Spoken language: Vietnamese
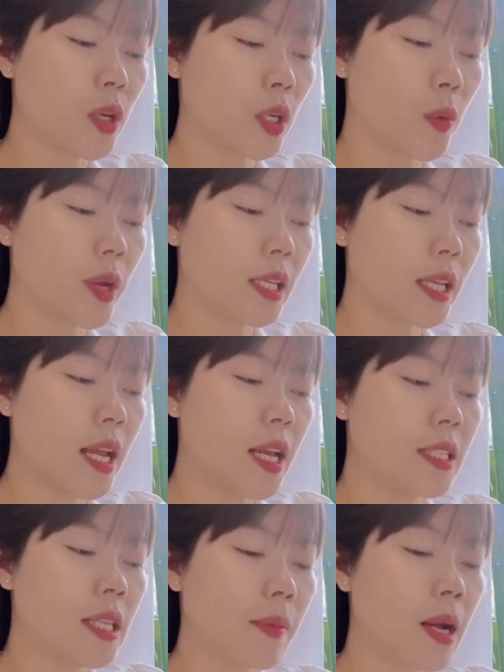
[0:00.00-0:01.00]
Duyệt Nguyệt,
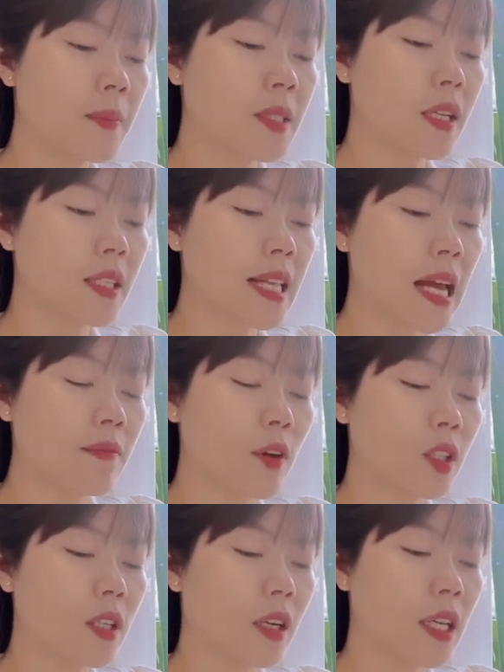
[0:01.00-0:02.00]
Diệp Khâm dựa sát
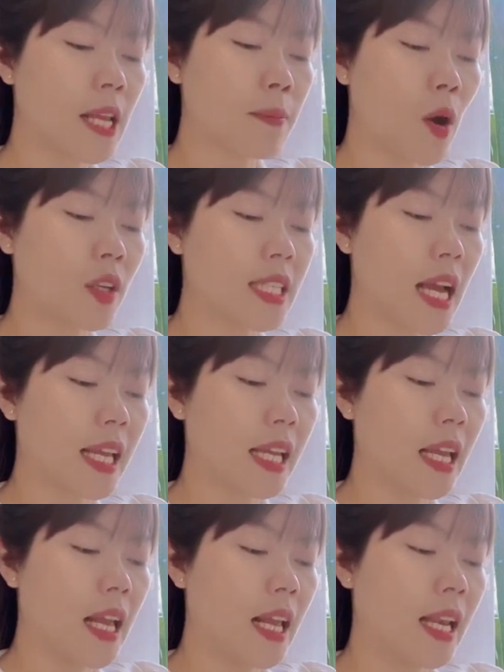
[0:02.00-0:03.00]
vào tường định bỏ
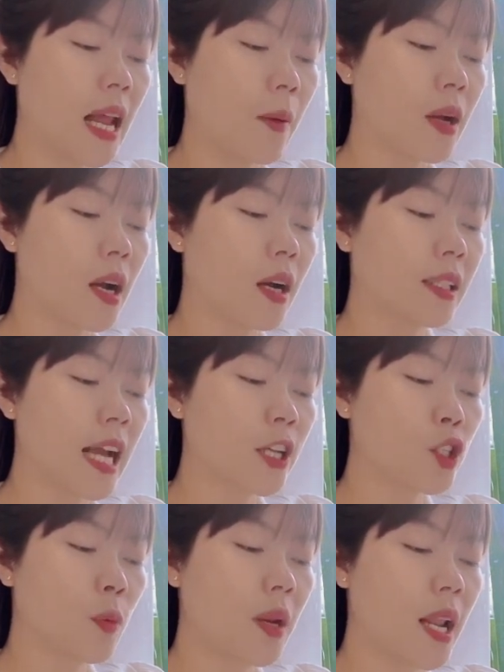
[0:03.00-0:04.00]
chạy. Nào ngờ
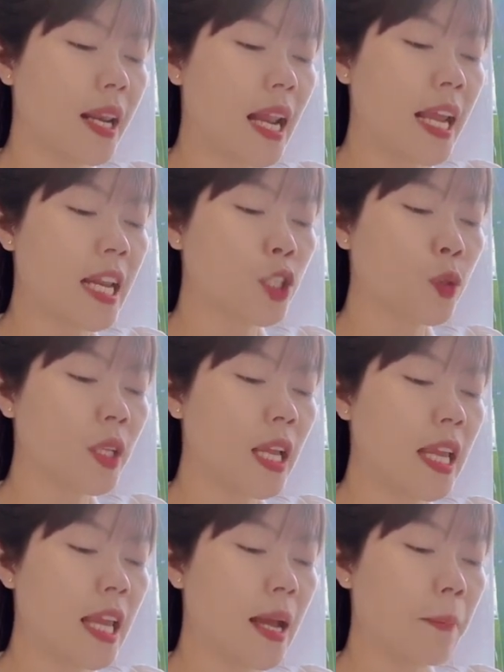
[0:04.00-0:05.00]
Thang Sùng lần này đã rút
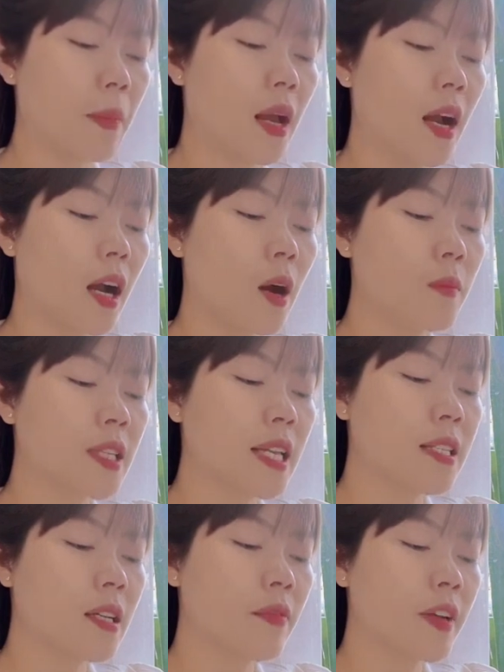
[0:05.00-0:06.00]
kinh nghiệm, không
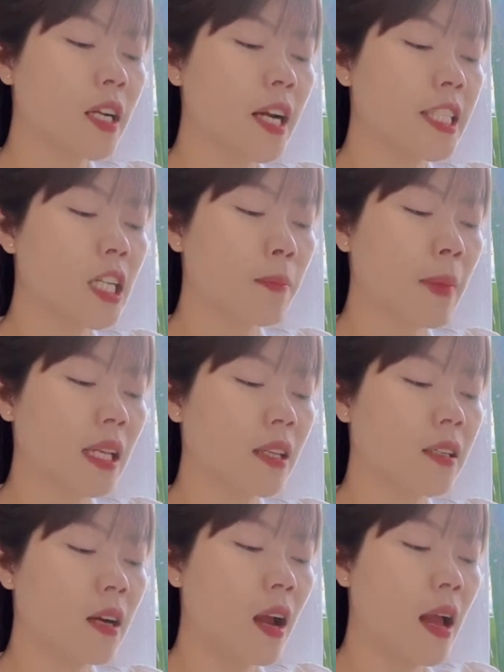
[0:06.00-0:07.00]
dây dưa với người trước
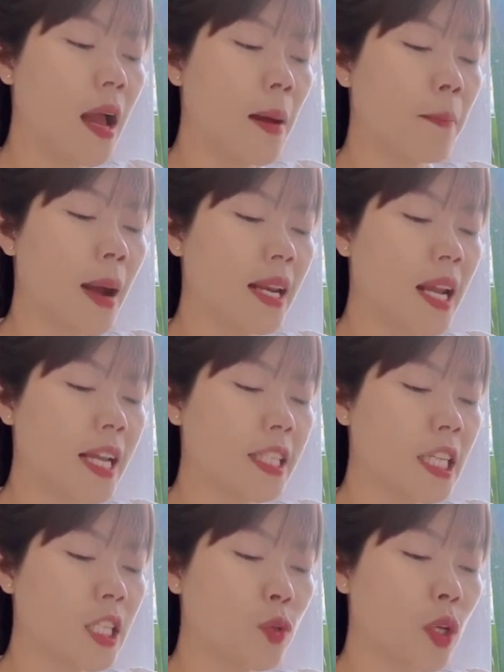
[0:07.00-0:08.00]
mặt nữa mà đẩy
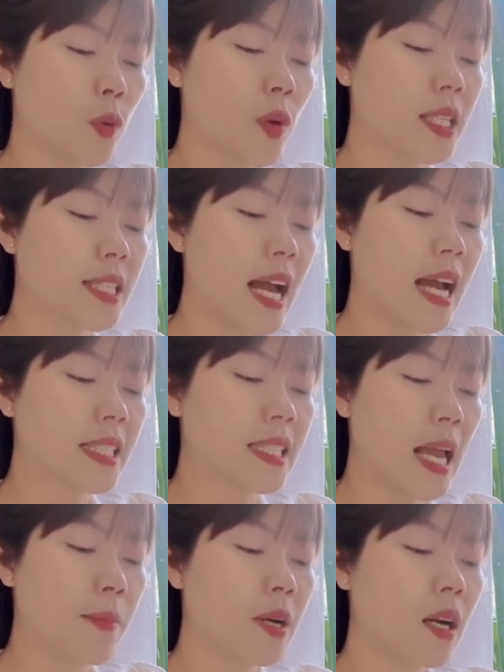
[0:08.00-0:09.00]
Trịnh Duyệt Nguyệt ra
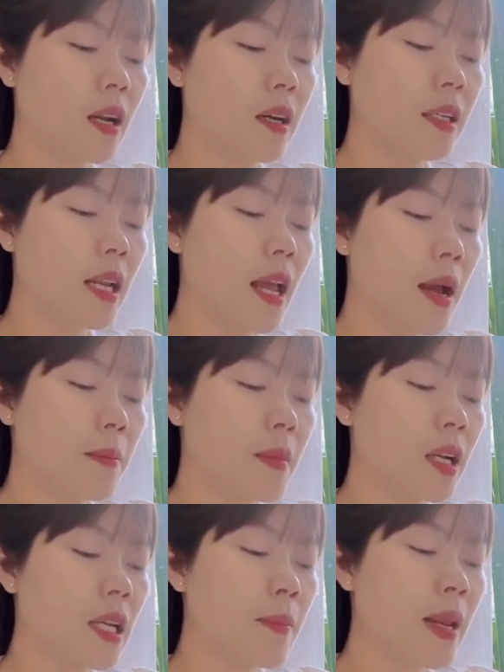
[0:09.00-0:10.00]
sải bước lớn,
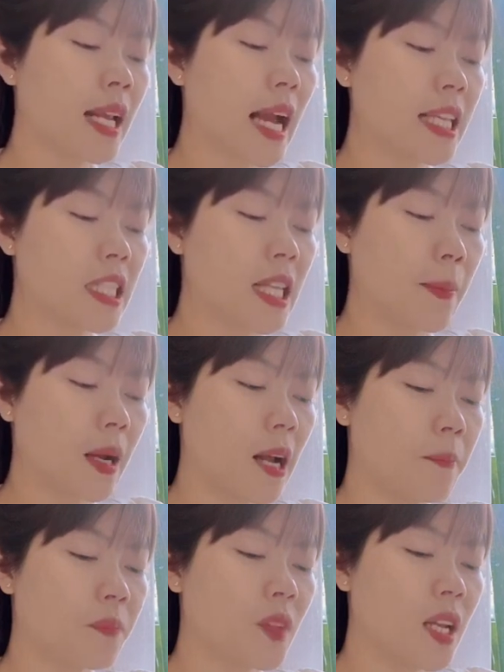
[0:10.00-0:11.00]
bước đến bên cạnh Diệp
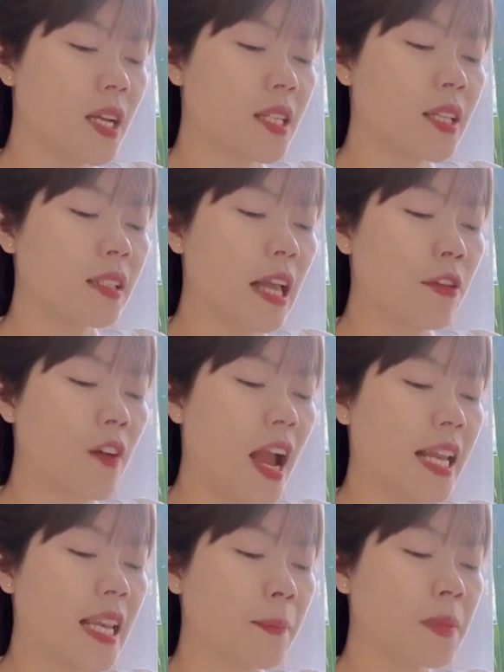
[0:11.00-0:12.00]
Khâm. Giơ tay
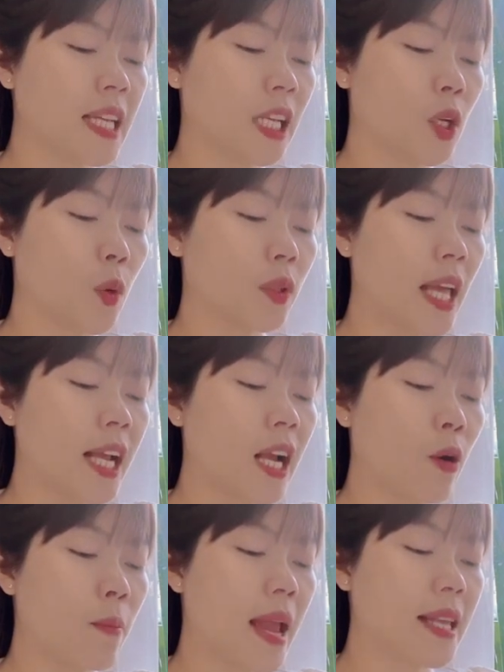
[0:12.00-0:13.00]
phải nắm chặt cổ tay
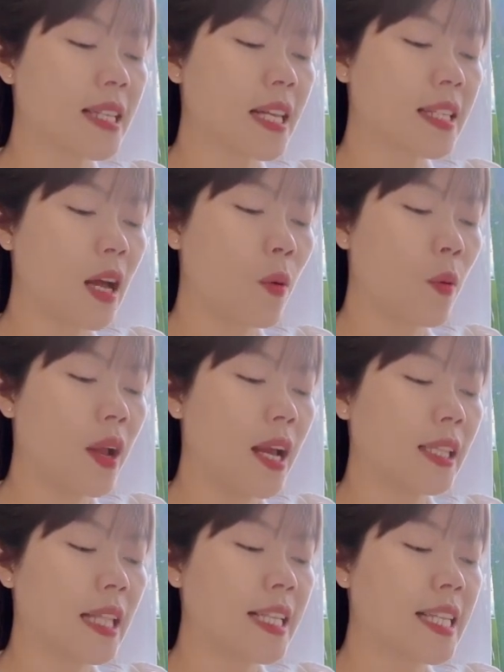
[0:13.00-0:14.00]
cậu bẻ ra sau,
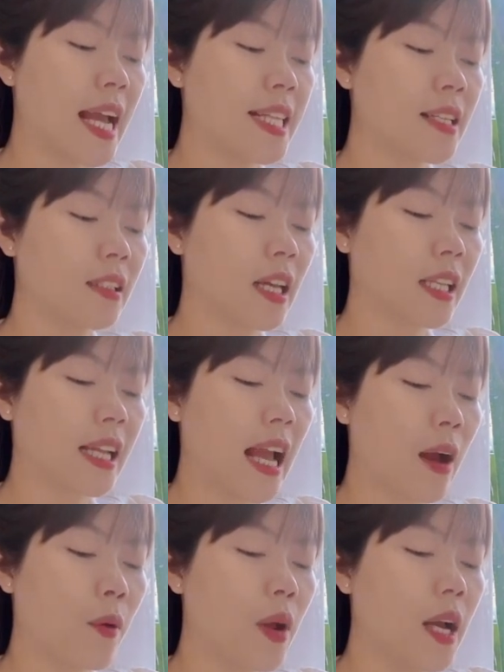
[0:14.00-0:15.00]
tay trái giơ thật
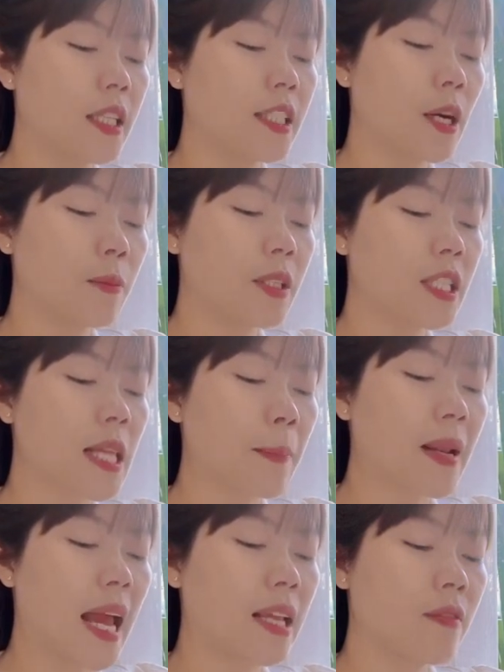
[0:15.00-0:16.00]
cao, trông như
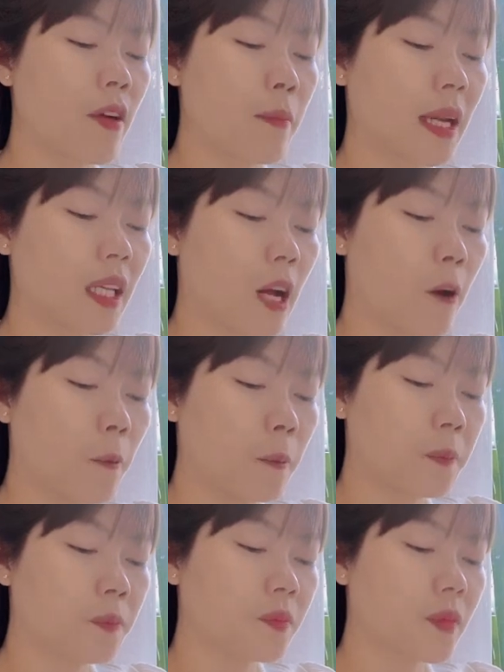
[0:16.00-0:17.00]
sắp đánh vào mặt cậu.
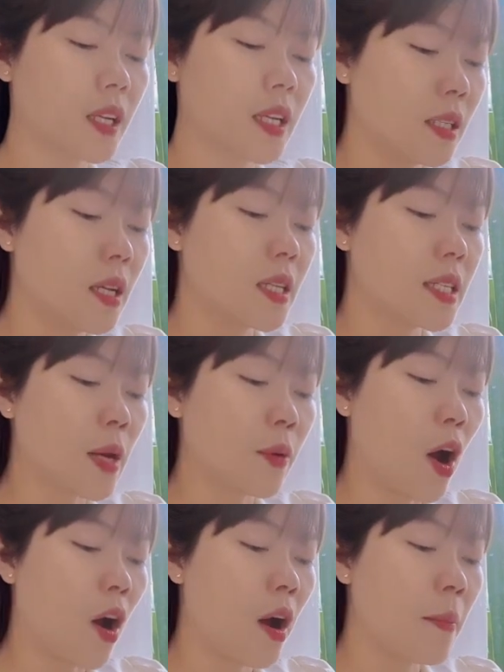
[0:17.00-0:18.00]

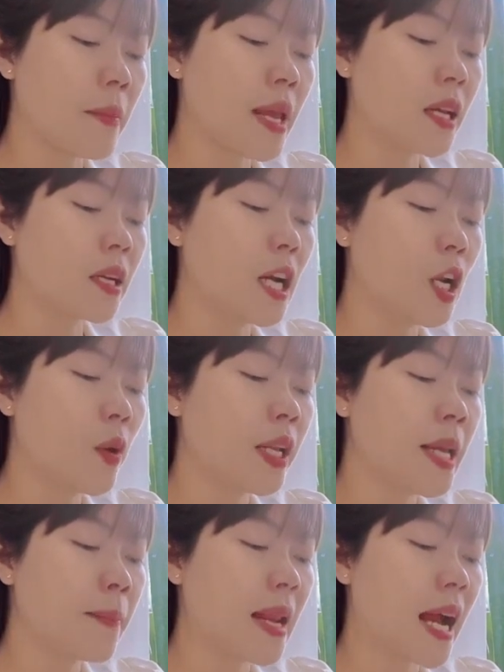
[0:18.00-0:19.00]
Sau đó bị người
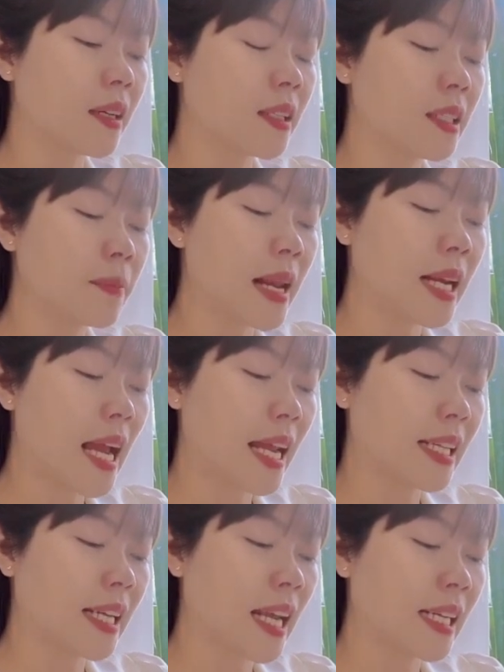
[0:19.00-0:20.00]
luôn im lặng đứng bên
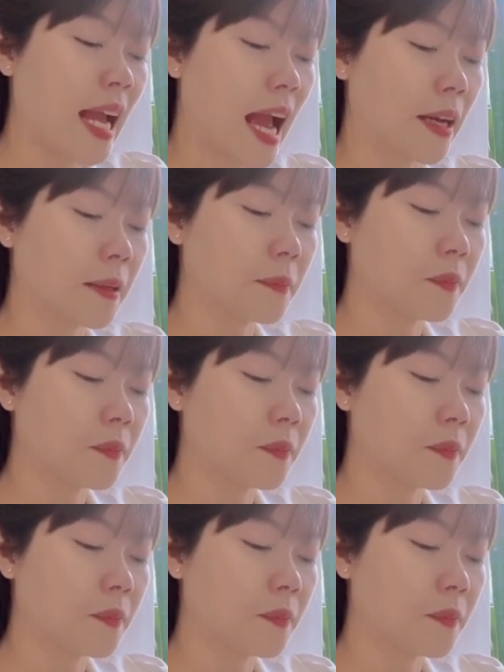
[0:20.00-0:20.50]
cạnh ngăn cản.